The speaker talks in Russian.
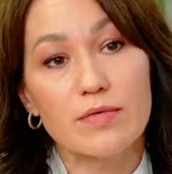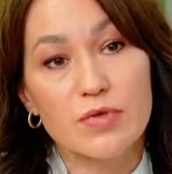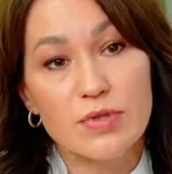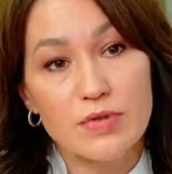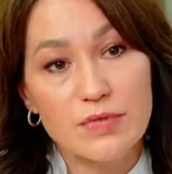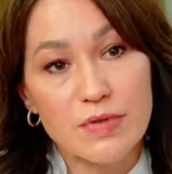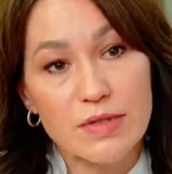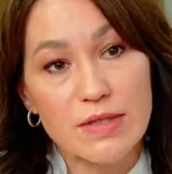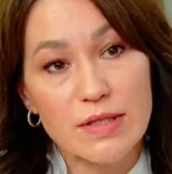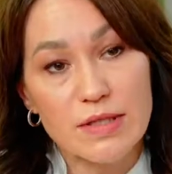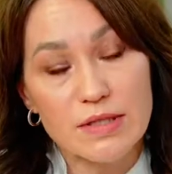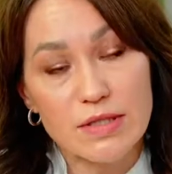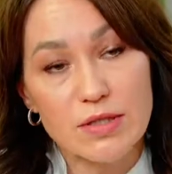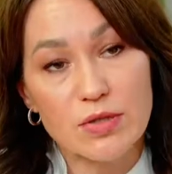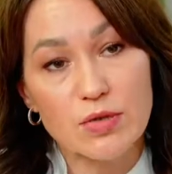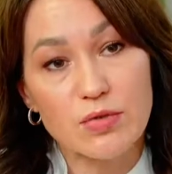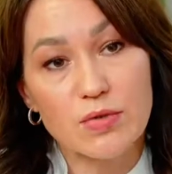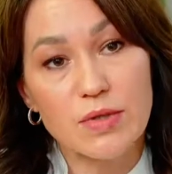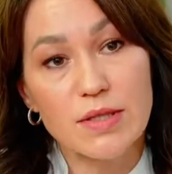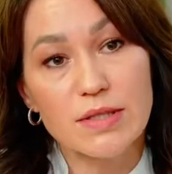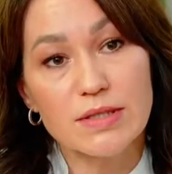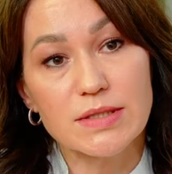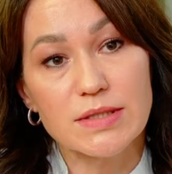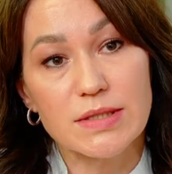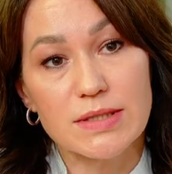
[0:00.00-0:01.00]
А вот в этой
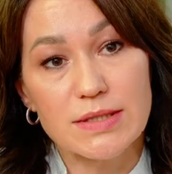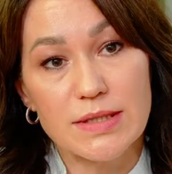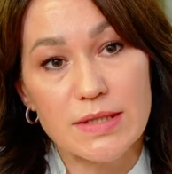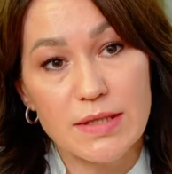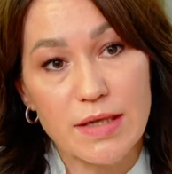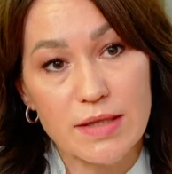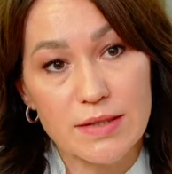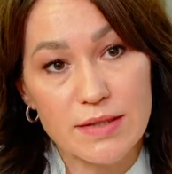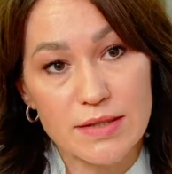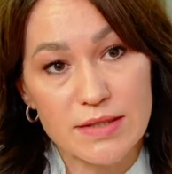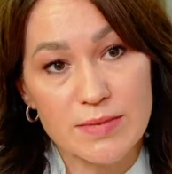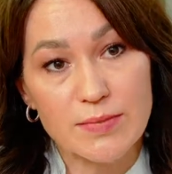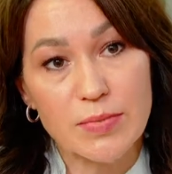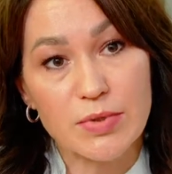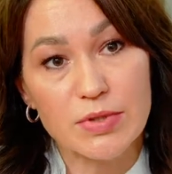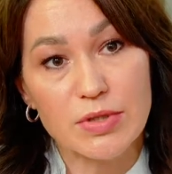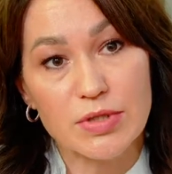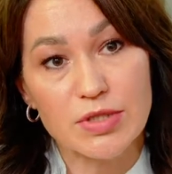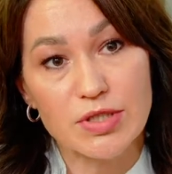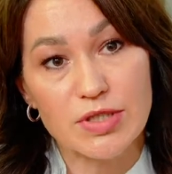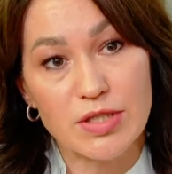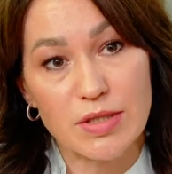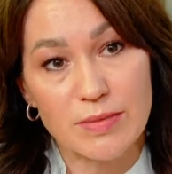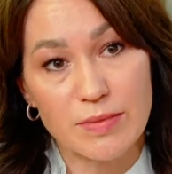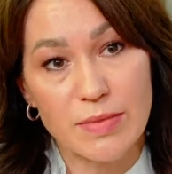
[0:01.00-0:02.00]
ситуации, если от
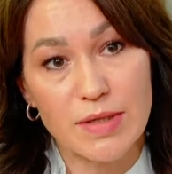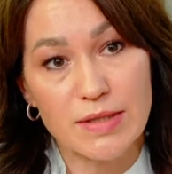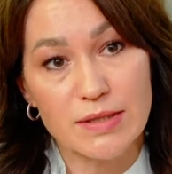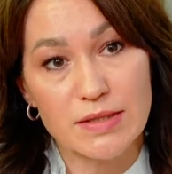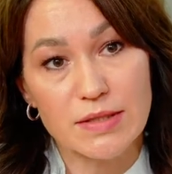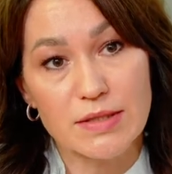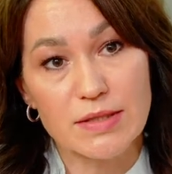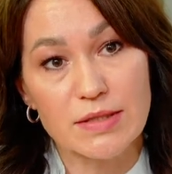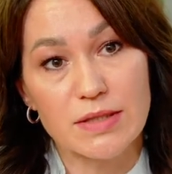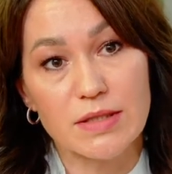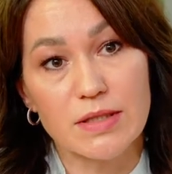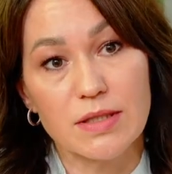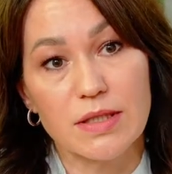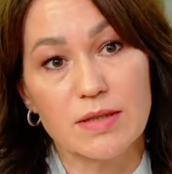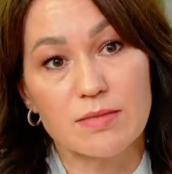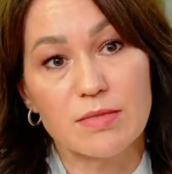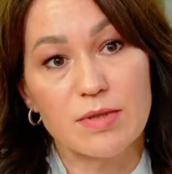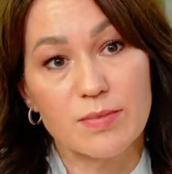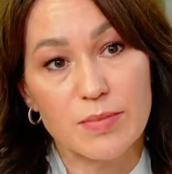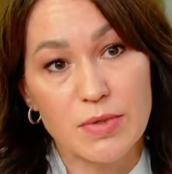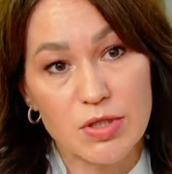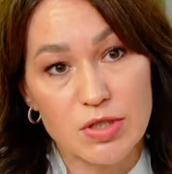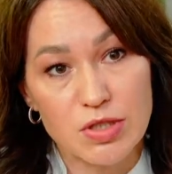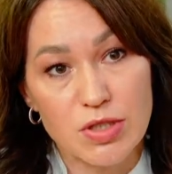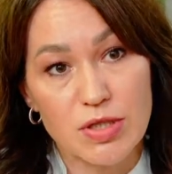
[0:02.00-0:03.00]
избыточной массы тела мы
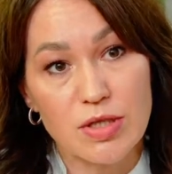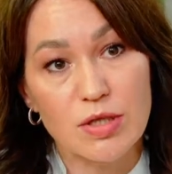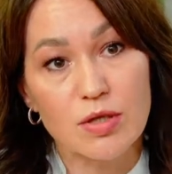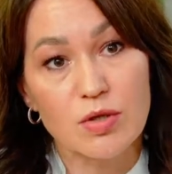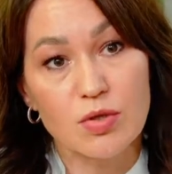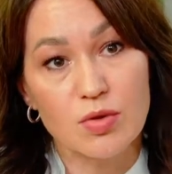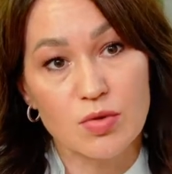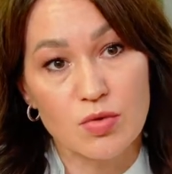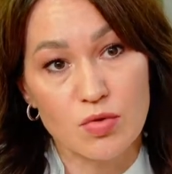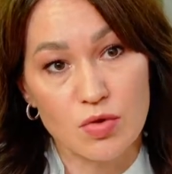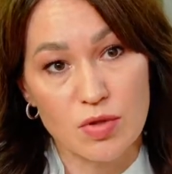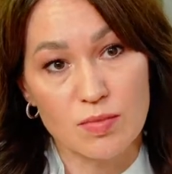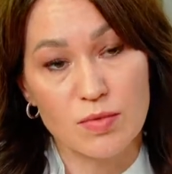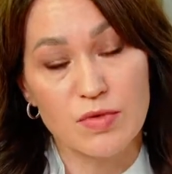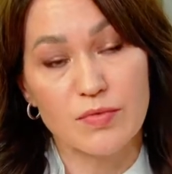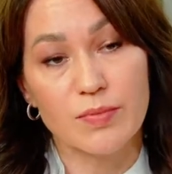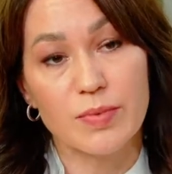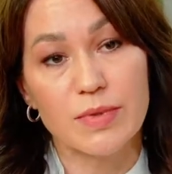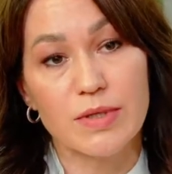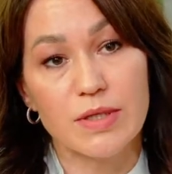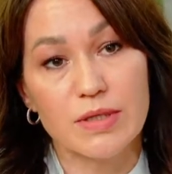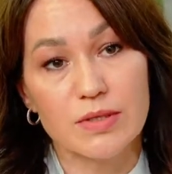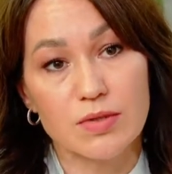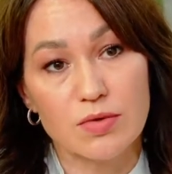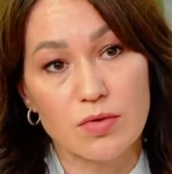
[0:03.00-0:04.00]
пришли к норме в
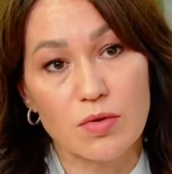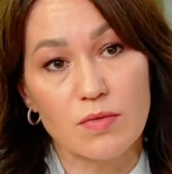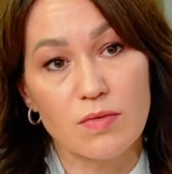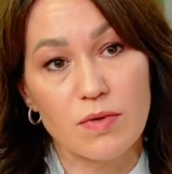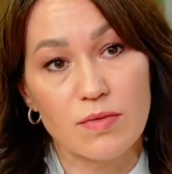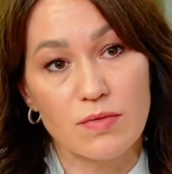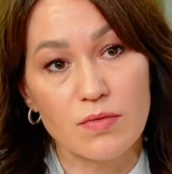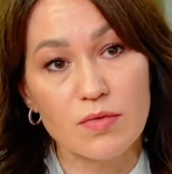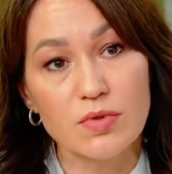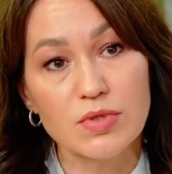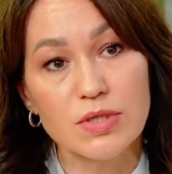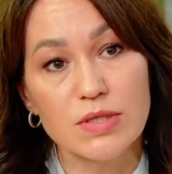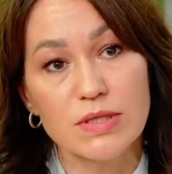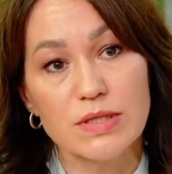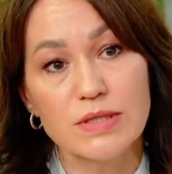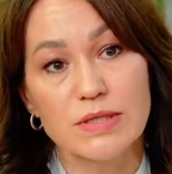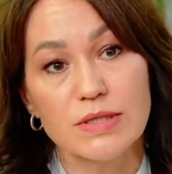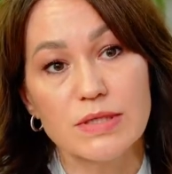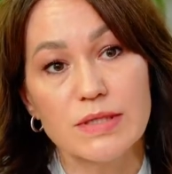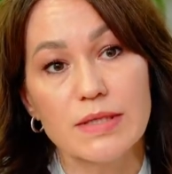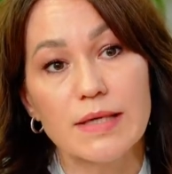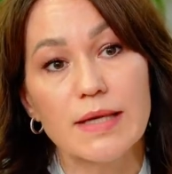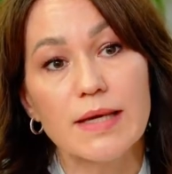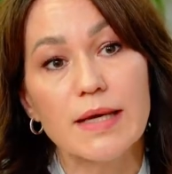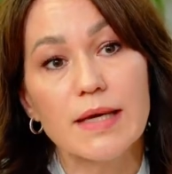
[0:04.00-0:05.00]
подростковом
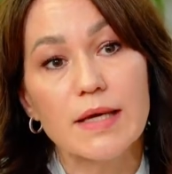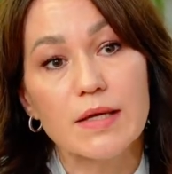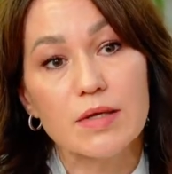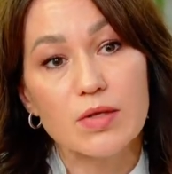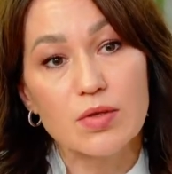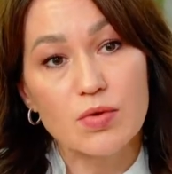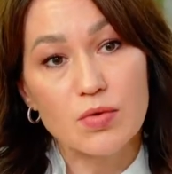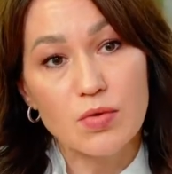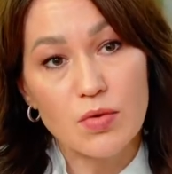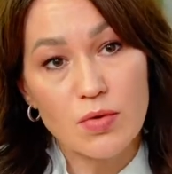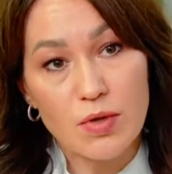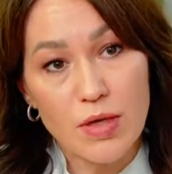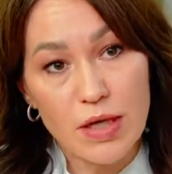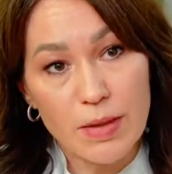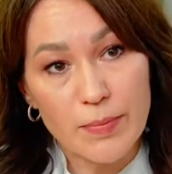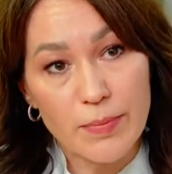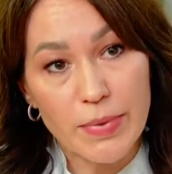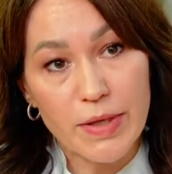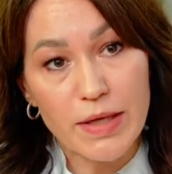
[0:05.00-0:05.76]
возрасте, то, как